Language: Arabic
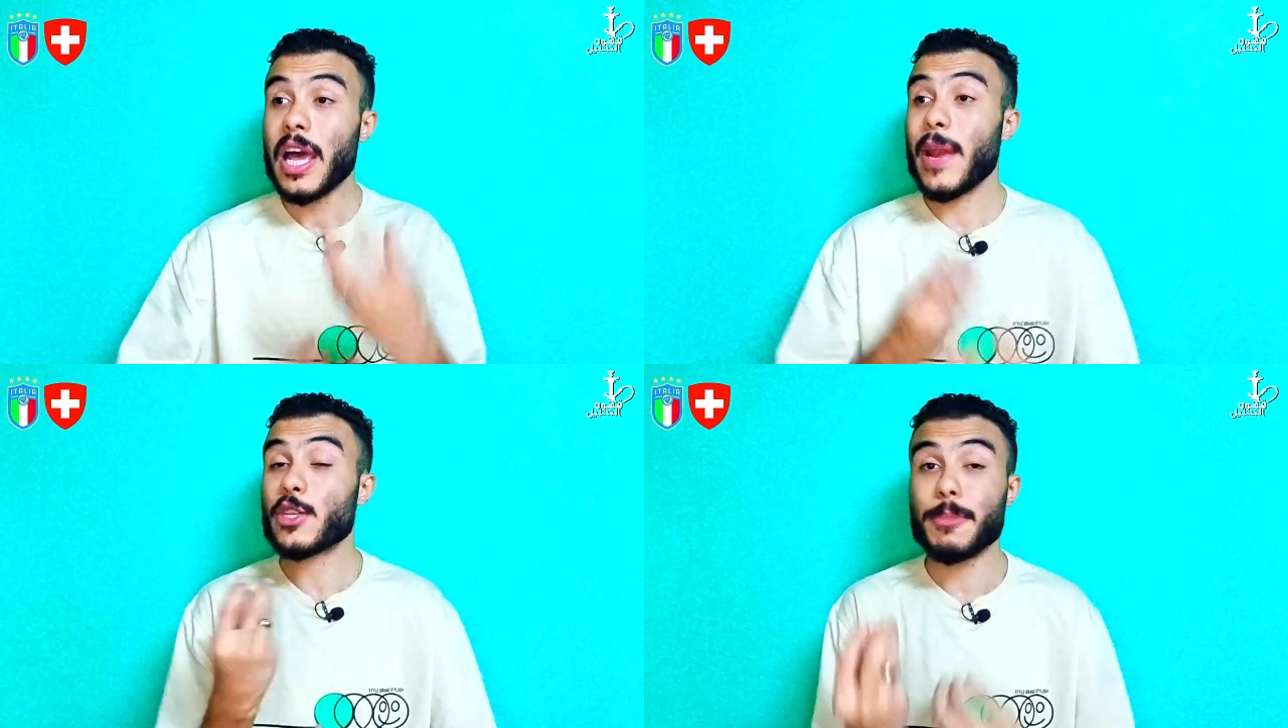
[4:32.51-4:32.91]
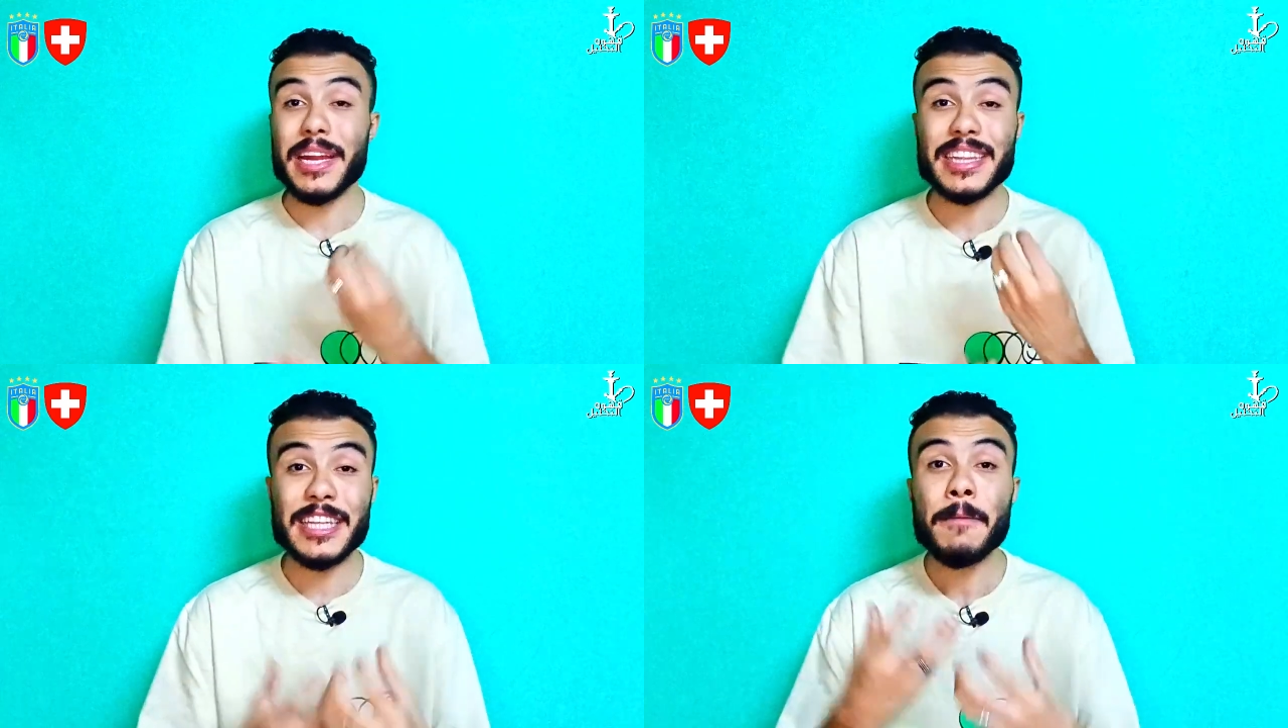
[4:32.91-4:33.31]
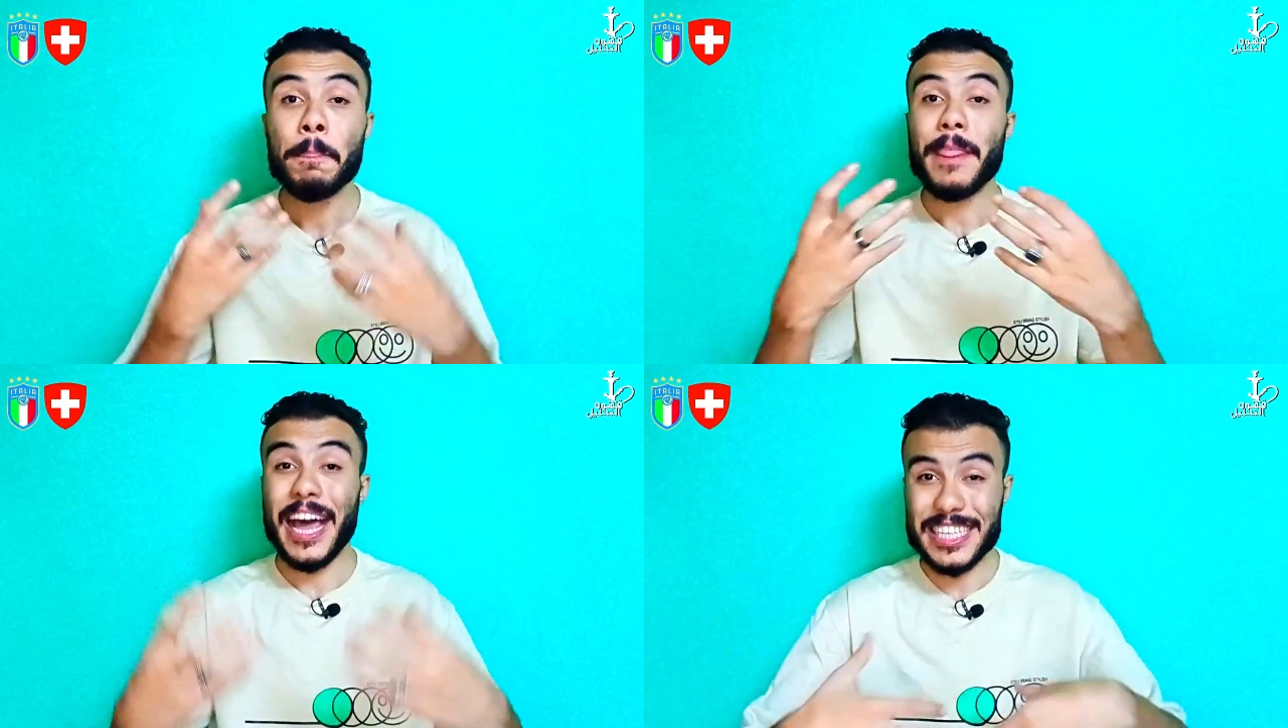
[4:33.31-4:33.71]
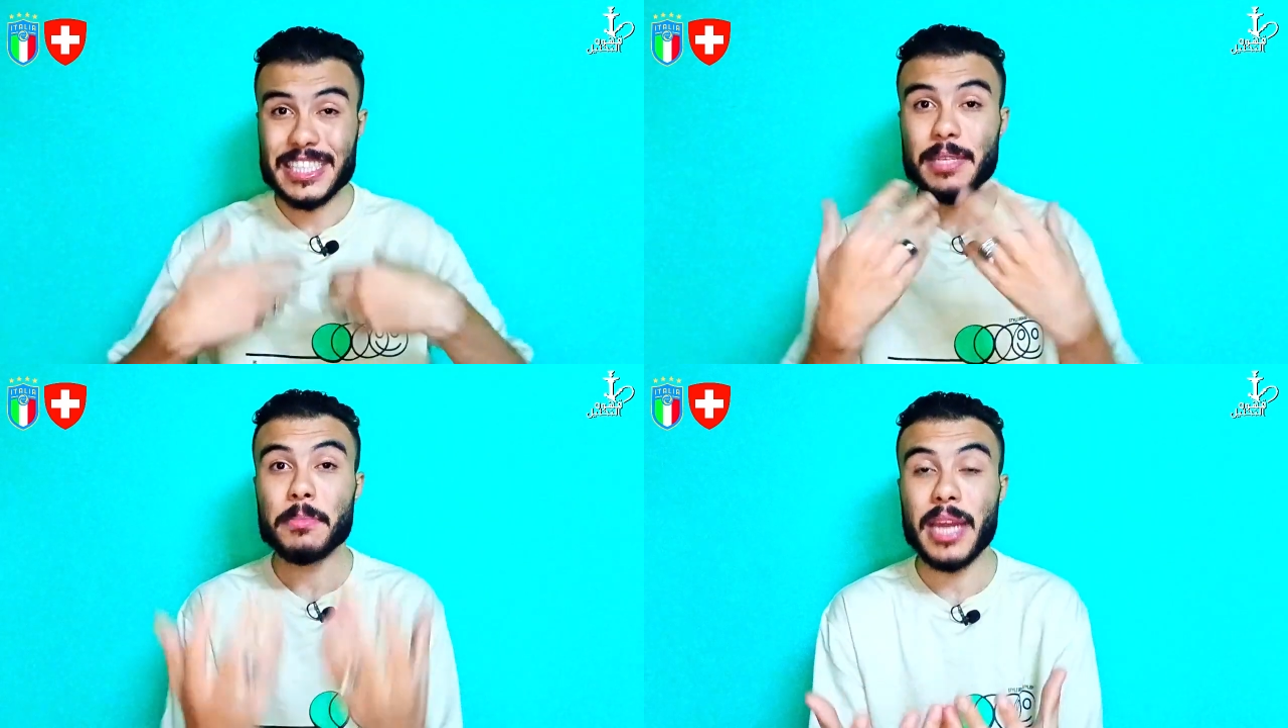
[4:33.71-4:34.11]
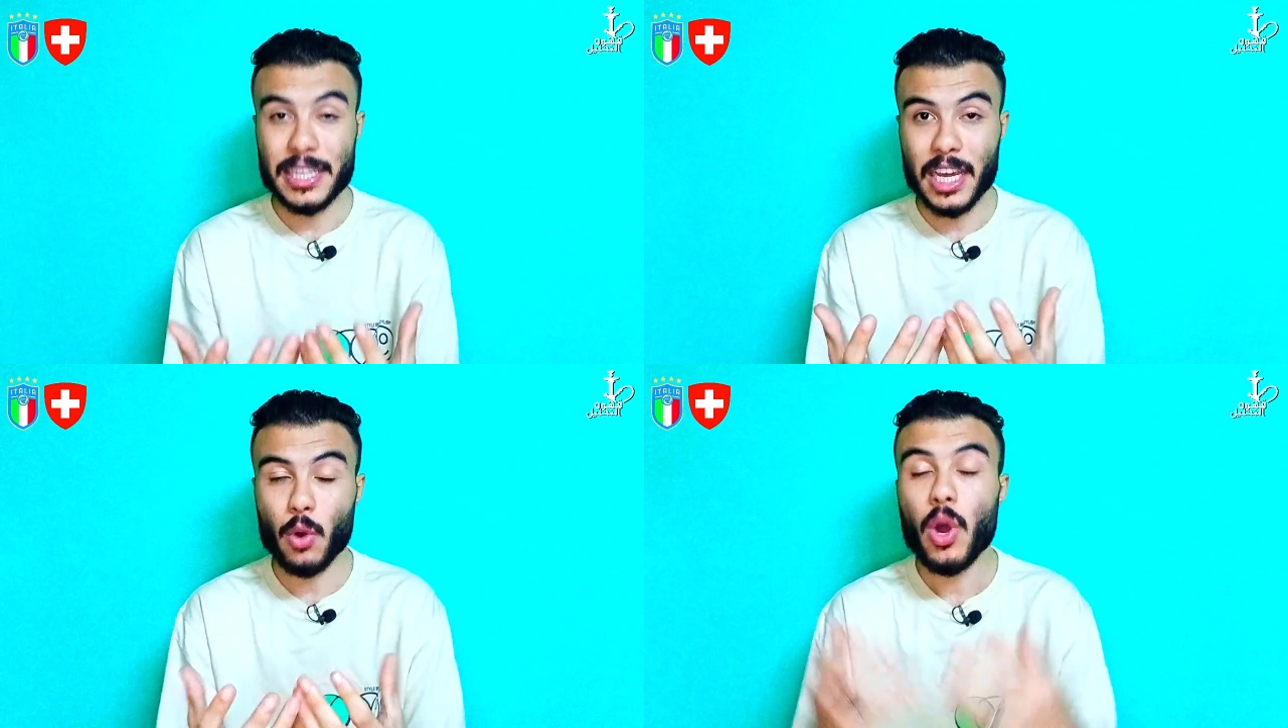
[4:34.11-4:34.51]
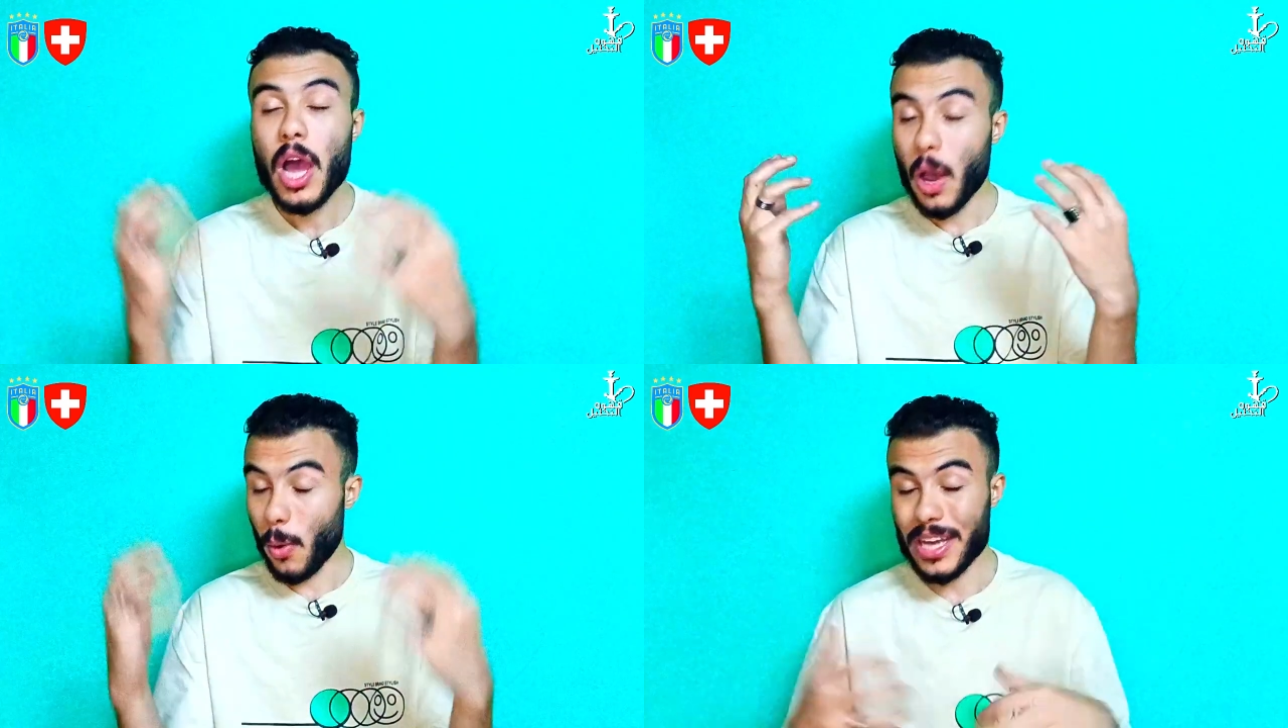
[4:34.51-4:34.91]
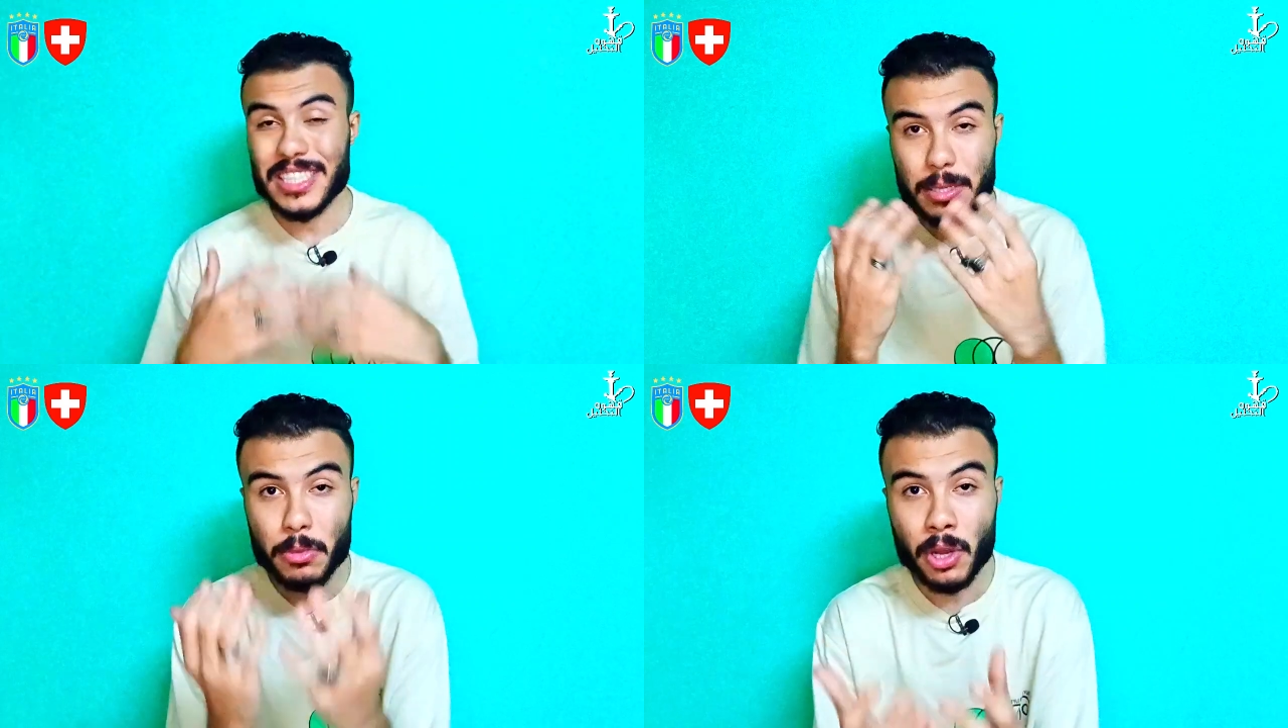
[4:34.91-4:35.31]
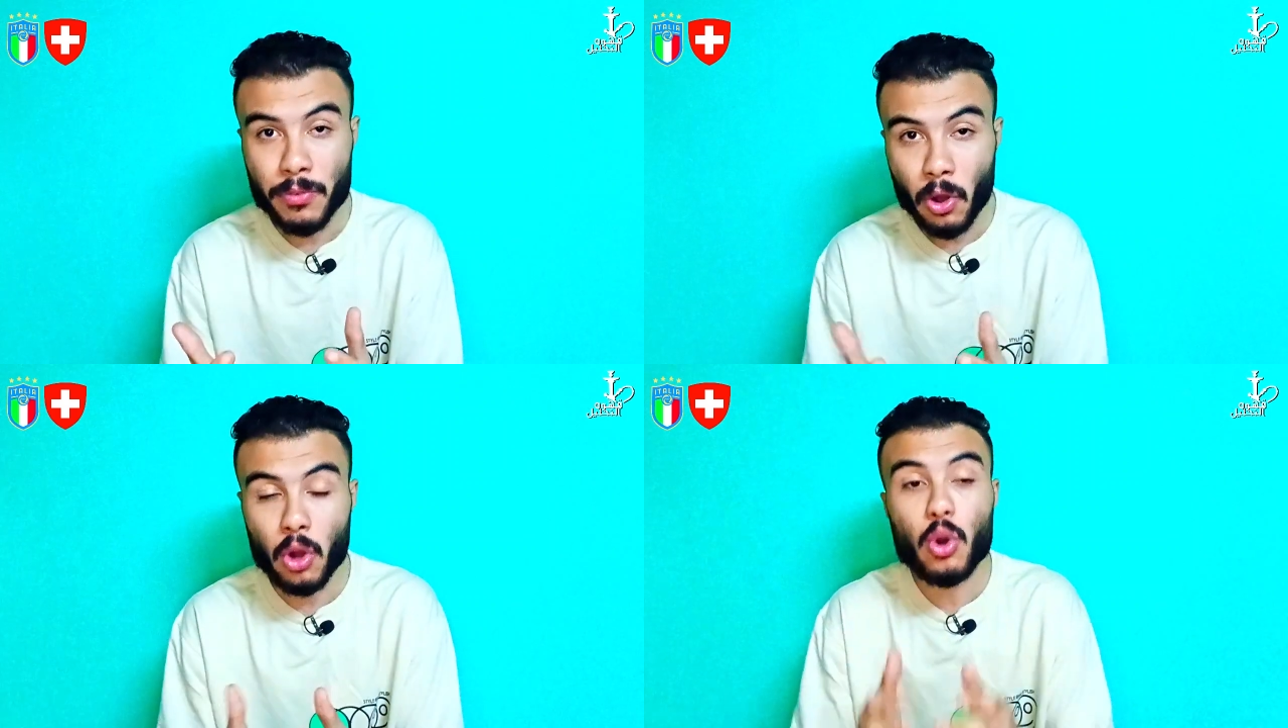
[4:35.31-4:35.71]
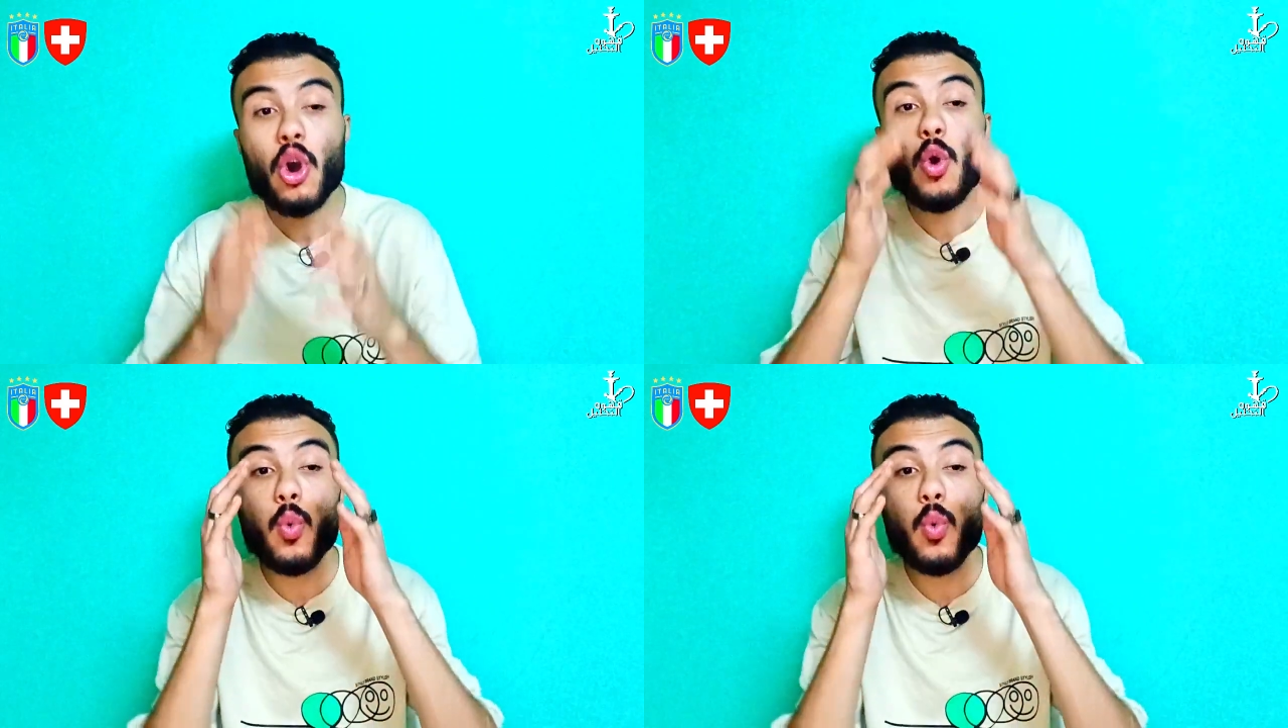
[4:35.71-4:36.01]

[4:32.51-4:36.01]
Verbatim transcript: لو سبليتي حسن من ادائه او حسن من افكاره